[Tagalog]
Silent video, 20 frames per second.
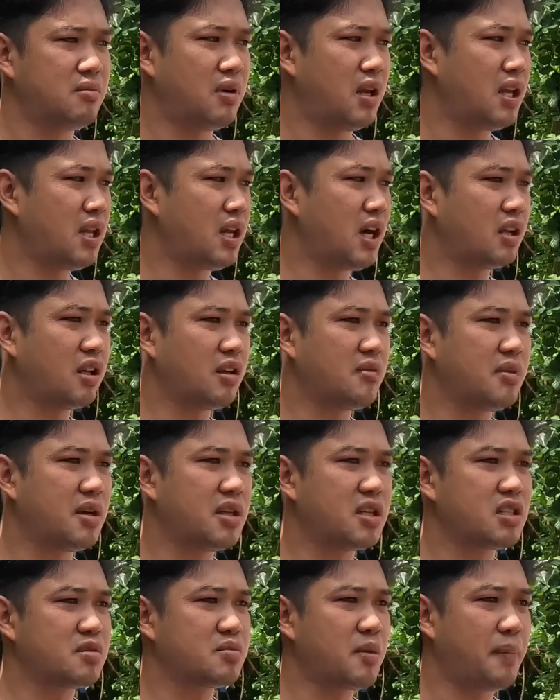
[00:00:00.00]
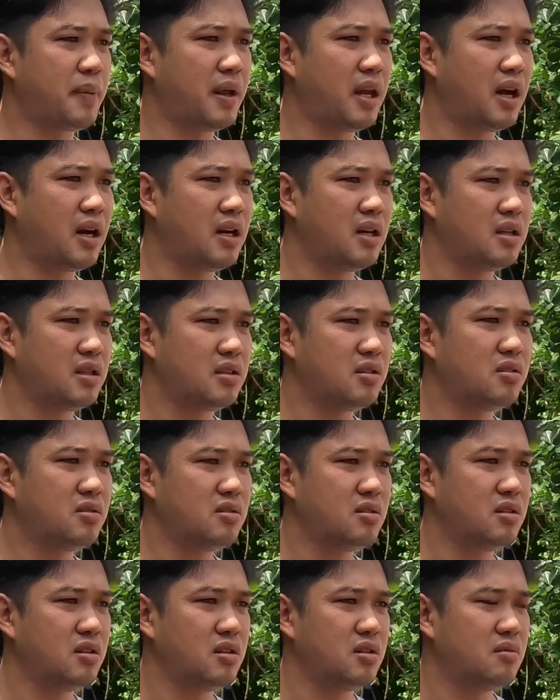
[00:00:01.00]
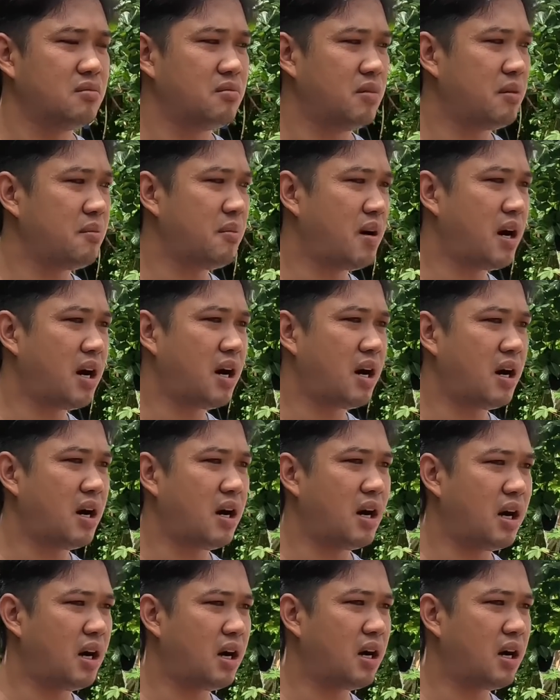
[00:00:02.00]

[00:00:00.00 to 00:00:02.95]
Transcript: Malay natin, may chance pa pala, no? may mga